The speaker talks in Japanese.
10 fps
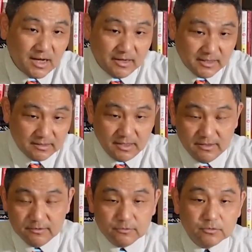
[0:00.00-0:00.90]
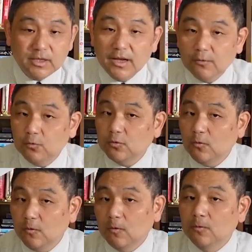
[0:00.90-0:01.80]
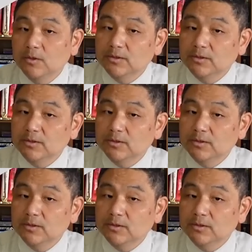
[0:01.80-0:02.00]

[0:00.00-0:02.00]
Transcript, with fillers: われているってことを